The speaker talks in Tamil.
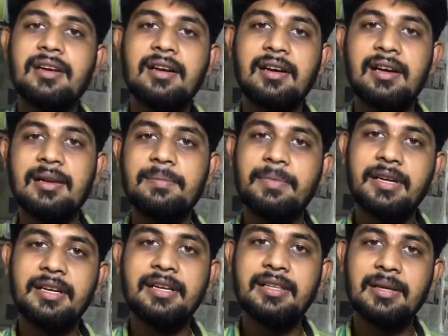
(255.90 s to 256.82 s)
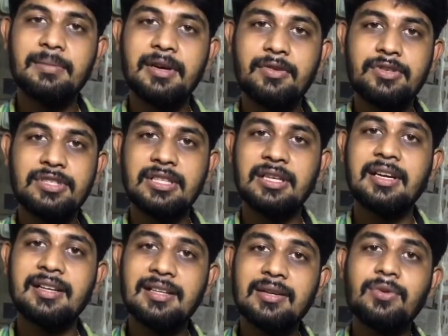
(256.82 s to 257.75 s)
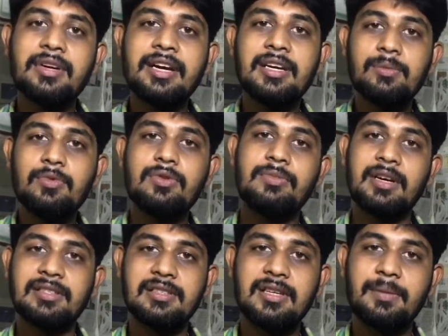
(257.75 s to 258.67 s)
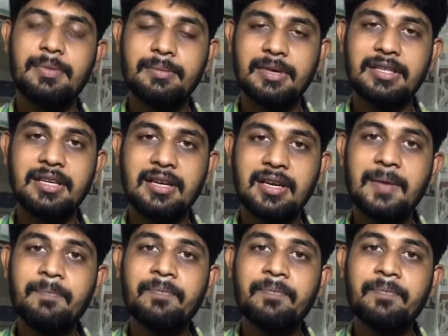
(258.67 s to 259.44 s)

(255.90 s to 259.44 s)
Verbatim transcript: க்ளீன் பண்ணி இந்த மாதிரி விஷயத்த கிட்டத்தட்ட ஒரு ரெண்டு மூணு மாதத்துக்கு அப்புறம் பார்த்தீங்கன்னா